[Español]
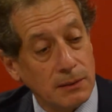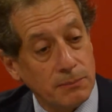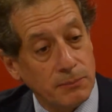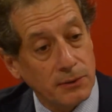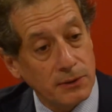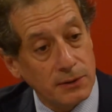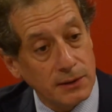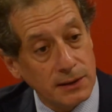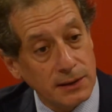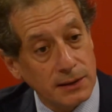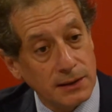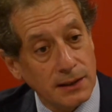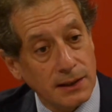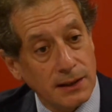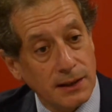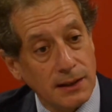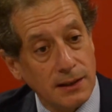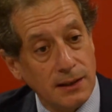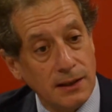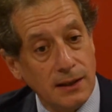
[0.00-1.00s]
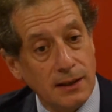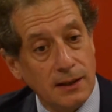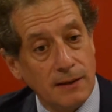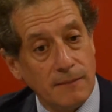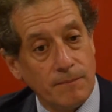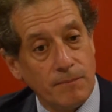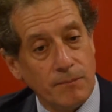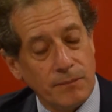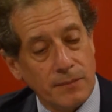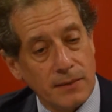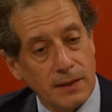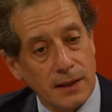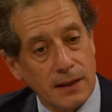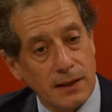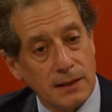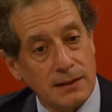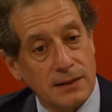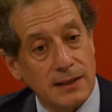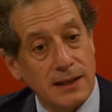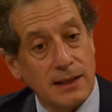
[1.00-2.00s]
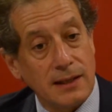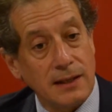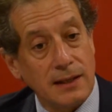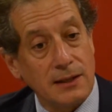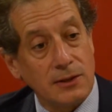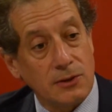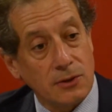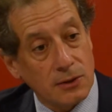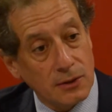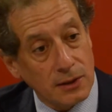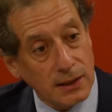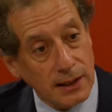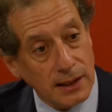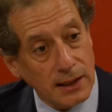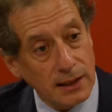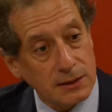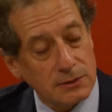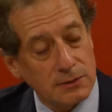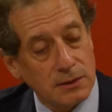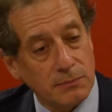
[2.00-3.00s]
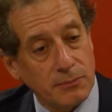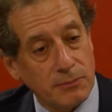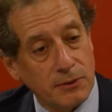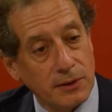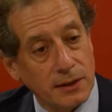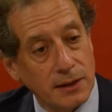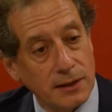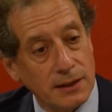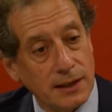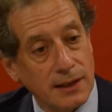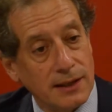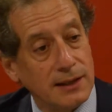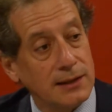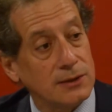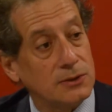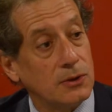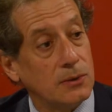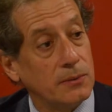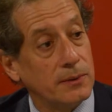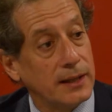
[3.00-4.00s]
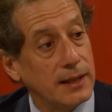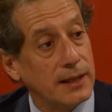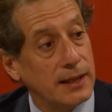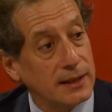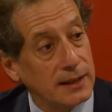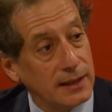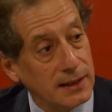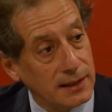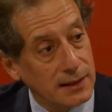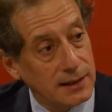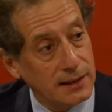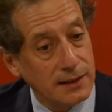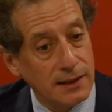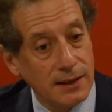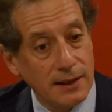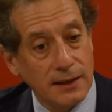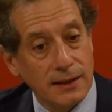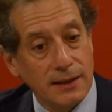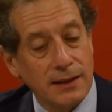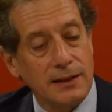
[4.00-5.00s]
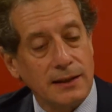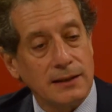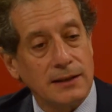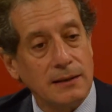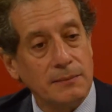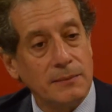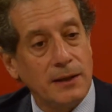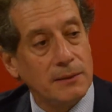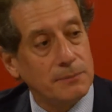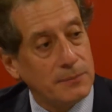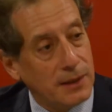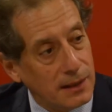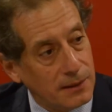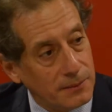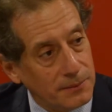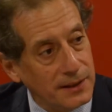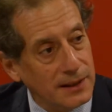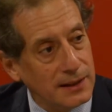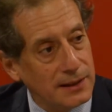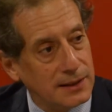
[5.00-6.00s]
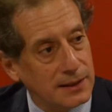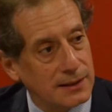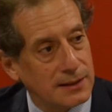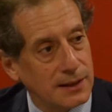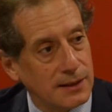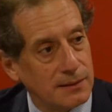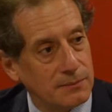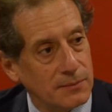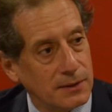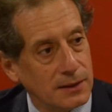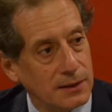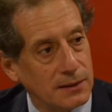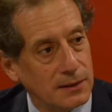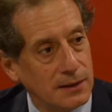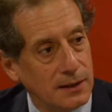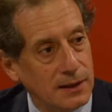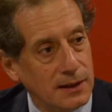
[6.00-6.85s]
política eh, territorial, es una política de soberanía y el tema de Malvinas también.